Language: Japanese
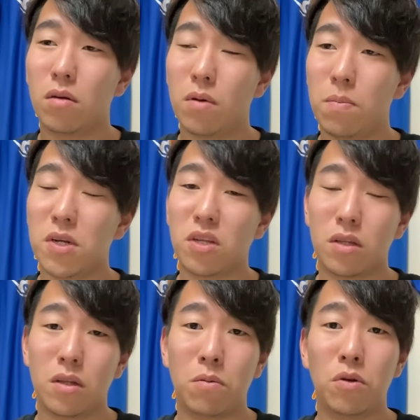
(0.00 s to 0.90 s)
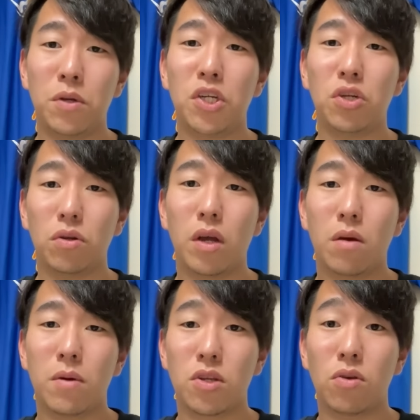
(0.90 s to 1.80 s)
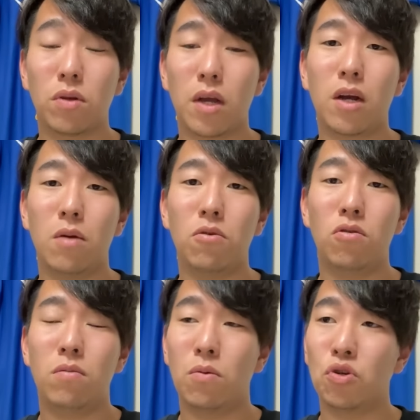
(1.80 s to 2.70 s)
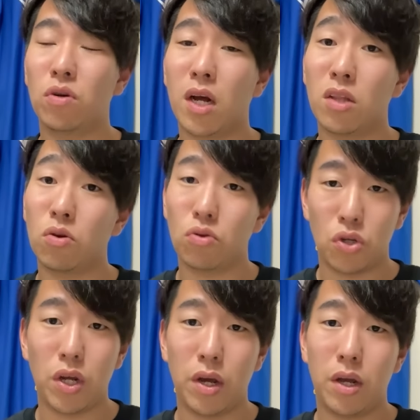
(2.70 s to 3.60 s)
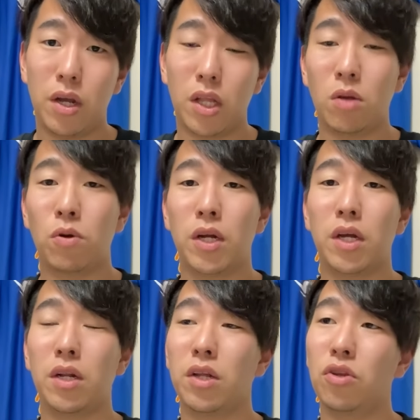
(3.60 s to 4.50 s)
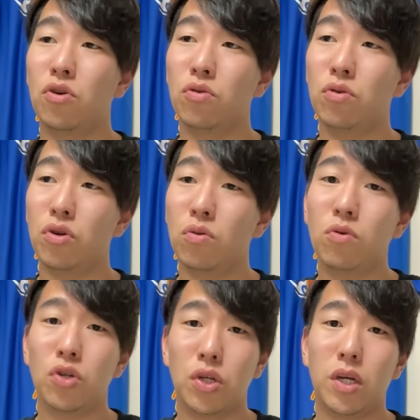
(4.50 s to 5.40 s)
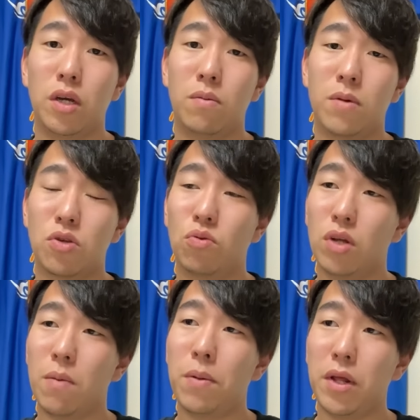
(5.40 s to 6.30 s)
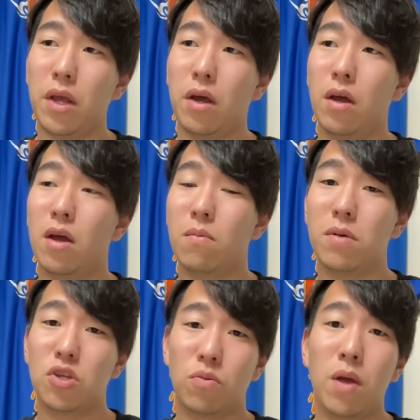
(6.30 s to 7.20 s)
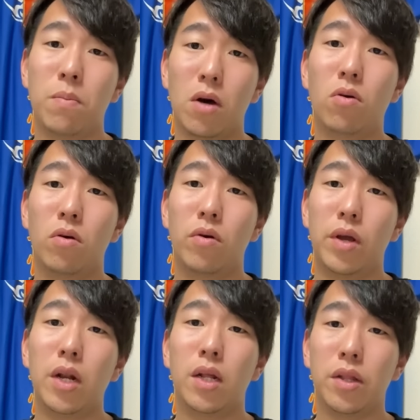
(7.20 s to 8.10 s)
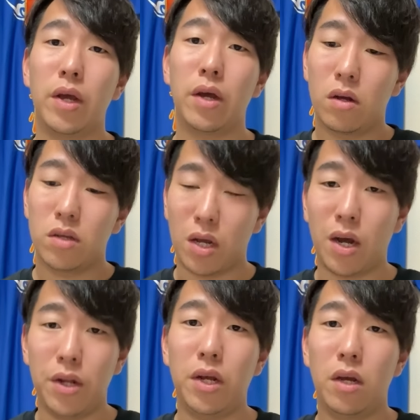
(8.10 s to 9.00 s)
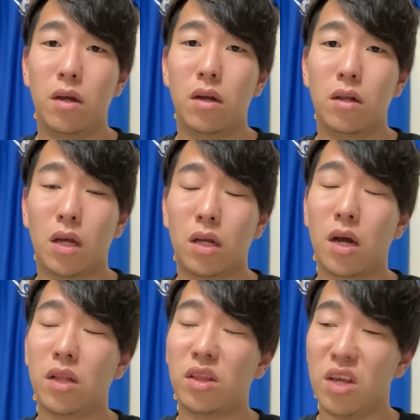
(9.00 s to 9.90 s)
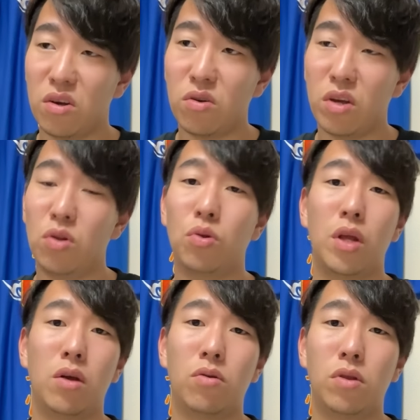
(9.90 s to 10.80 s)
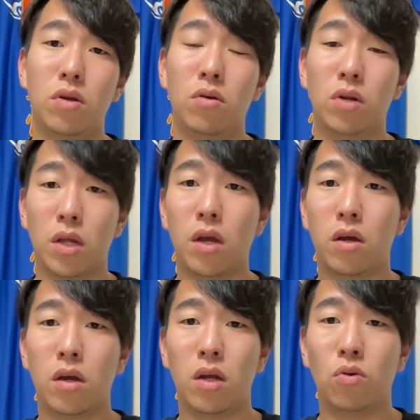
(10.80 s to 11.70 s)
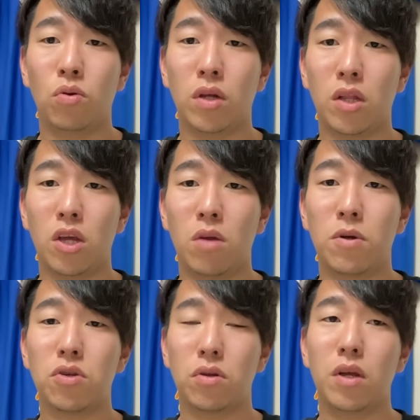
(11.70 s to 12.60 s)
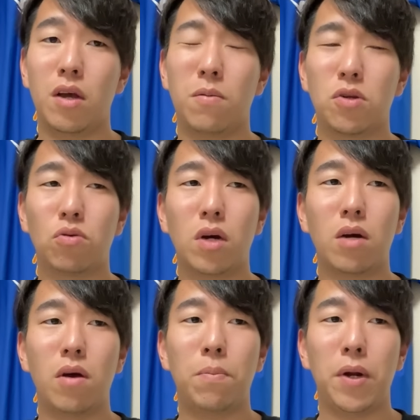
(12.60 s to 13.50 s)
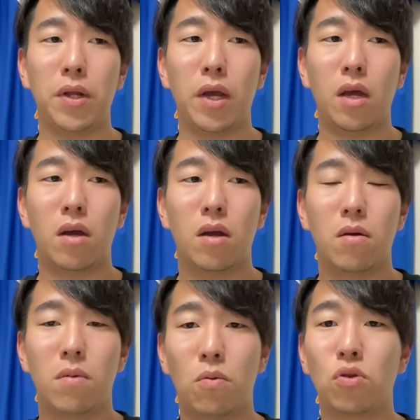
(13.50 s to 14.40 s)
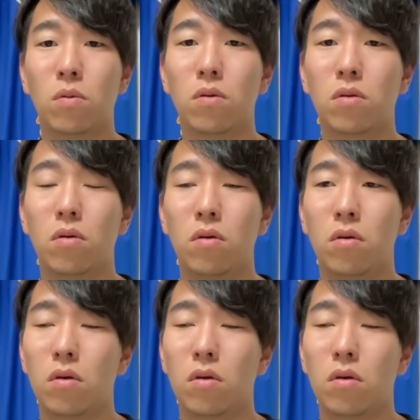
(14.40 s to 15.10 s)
あ、やっぱり WBC のね、まあ、次の大会も、まあ、もちろん監督としてやってもらいたいなっていうふうに思うし、まあ、そこでやっぱりね、ベストメンバーを選んで世界に戦っていく、挑んでいくっていう風なね、えー、ところになっていきますんで、まあ、そこからはやっぱりね、まあ、もっともっと